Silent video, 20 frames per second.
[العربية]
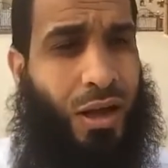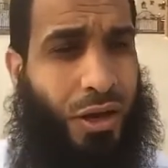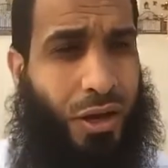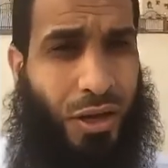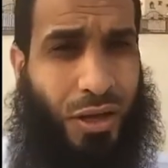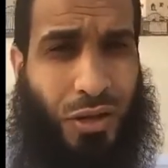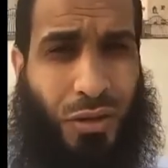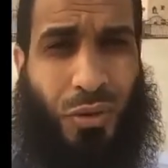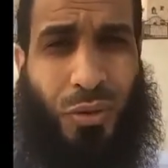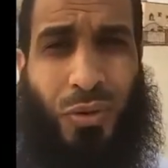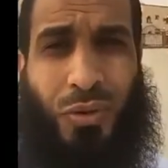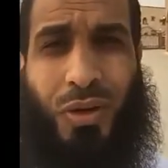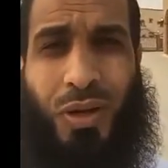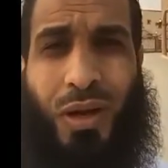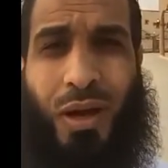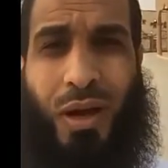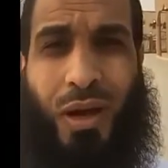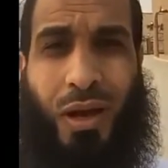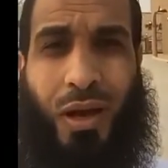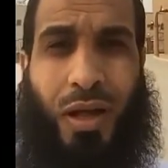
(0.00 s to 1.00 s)
أنه يدعو
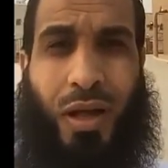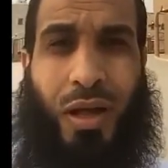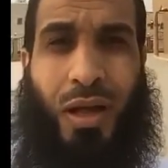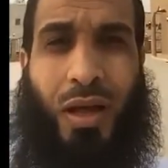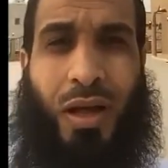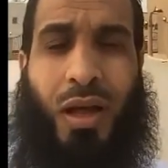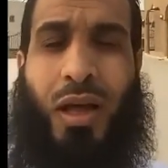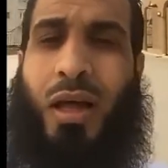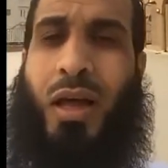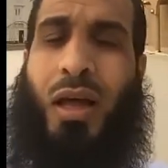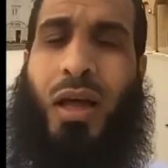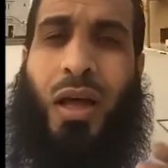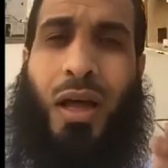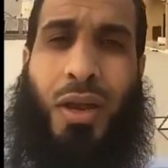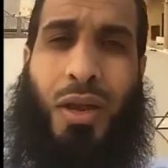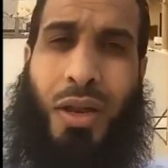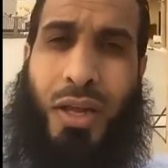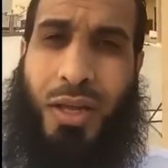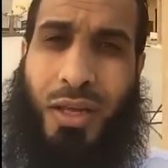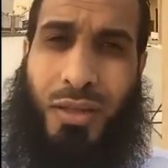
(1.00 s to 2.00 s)
إلى الله
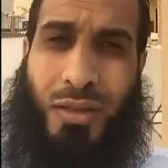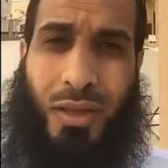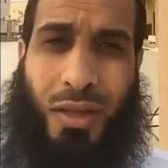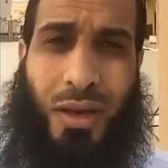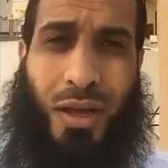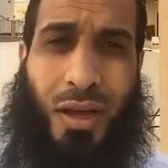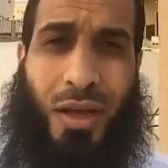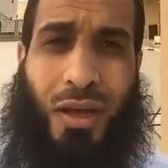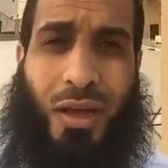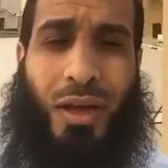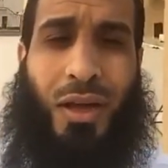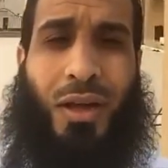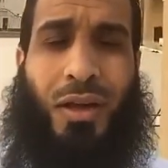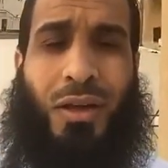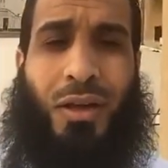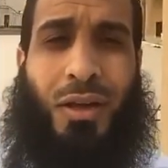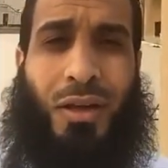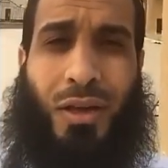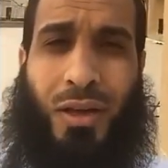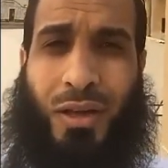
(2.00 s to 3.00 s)
أنه
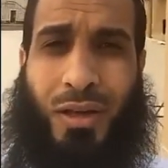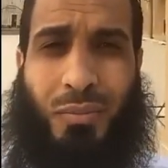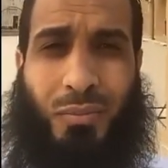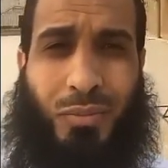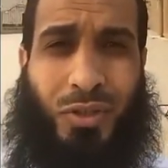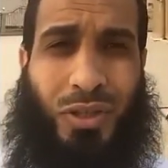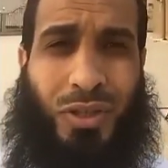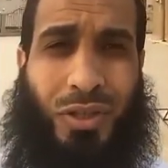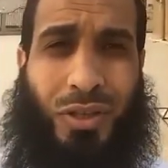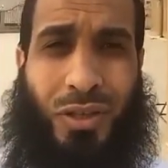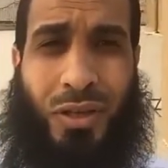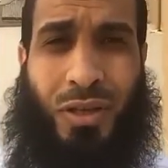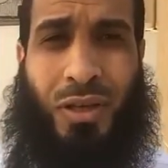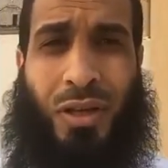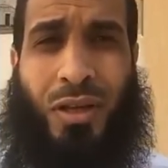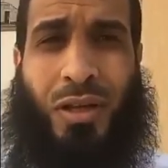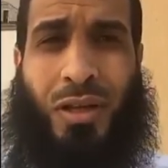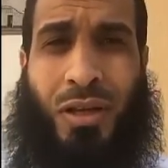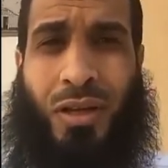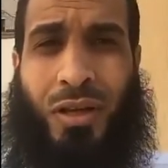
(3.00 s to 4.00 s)
يتنقل أنه يمشي
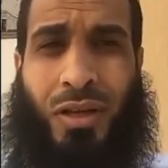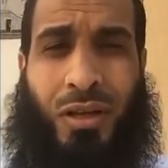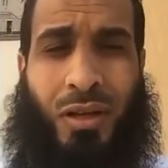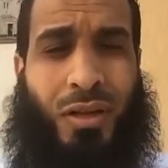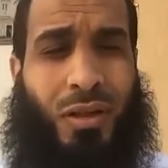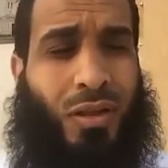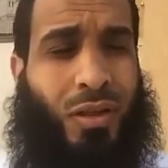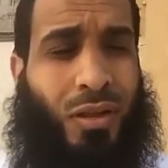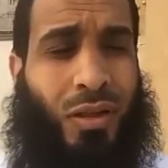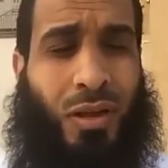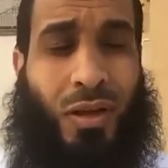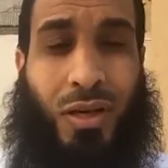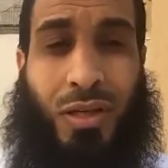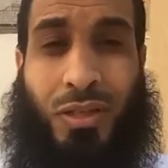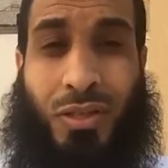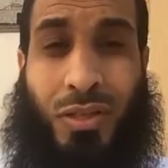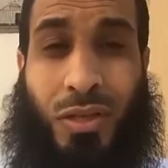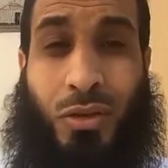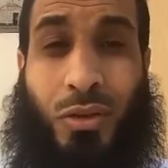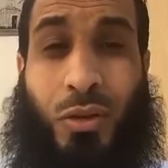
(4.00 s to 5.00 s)
ضيق
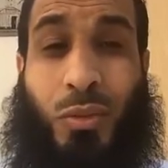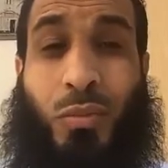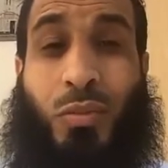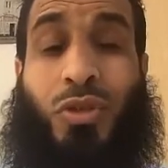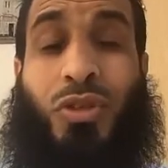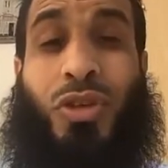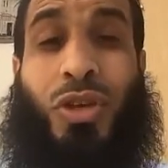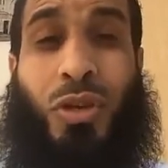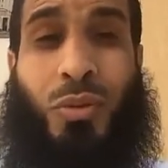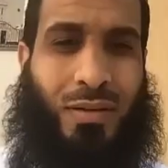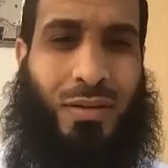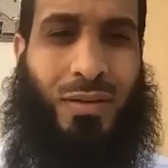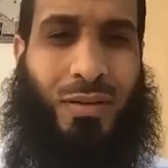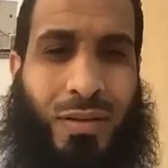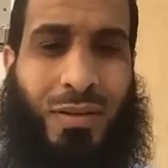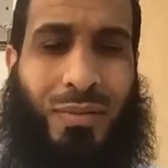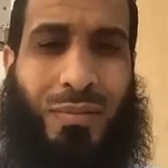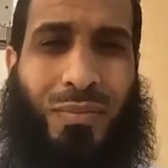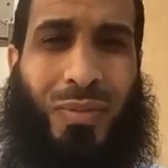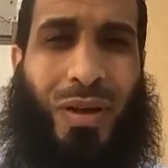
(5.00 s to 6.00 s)
الصدر مصيبة
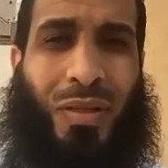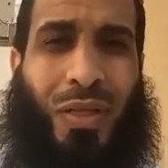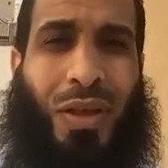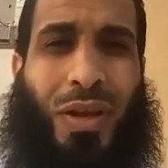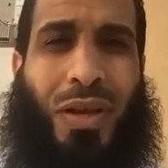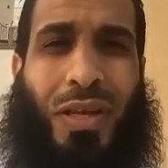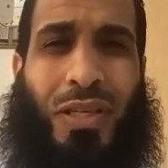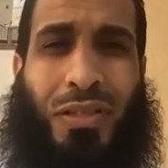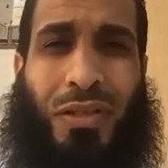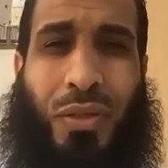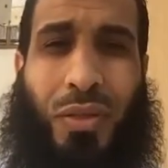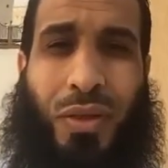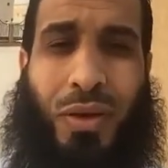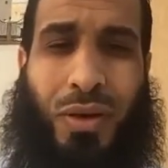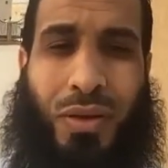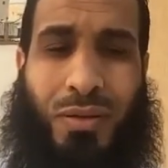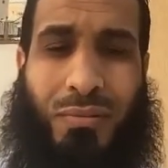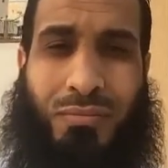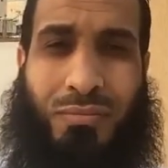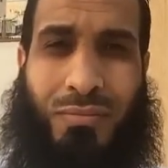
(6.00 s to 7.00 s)
بعض الناس
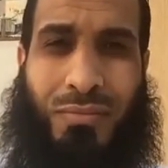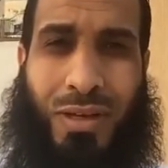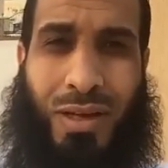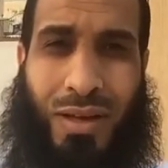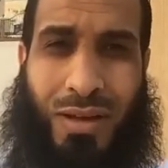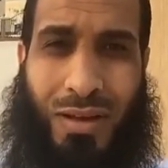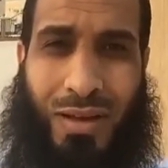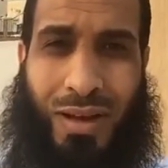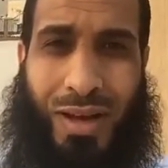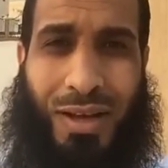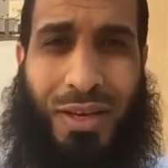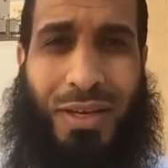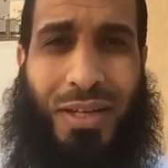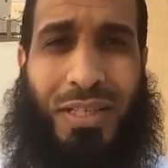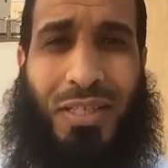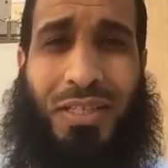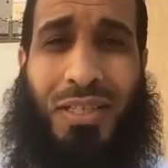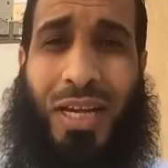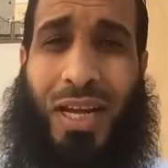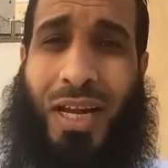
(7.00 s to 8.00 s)
يظن
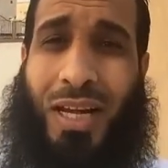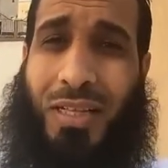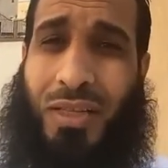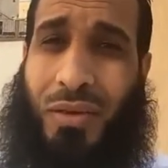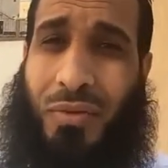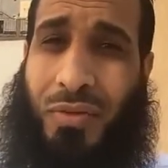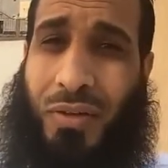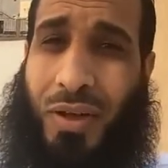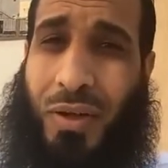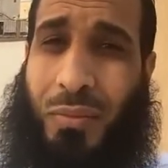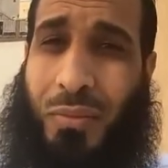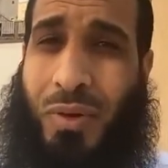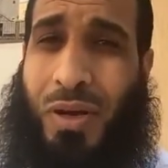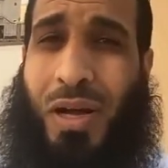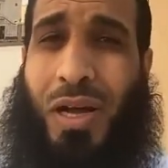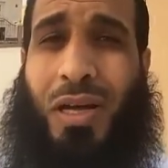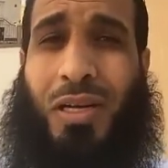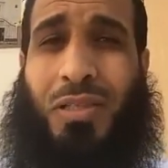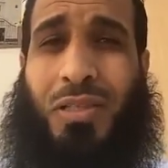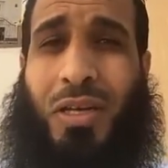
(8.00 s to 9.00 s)
أن السعادة في
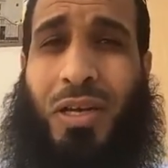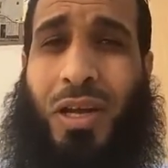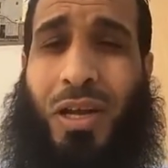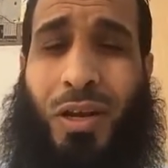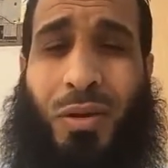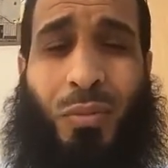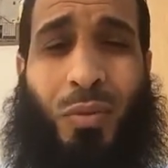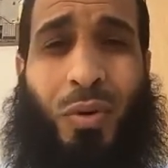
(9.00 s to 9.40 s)
أمغاز لها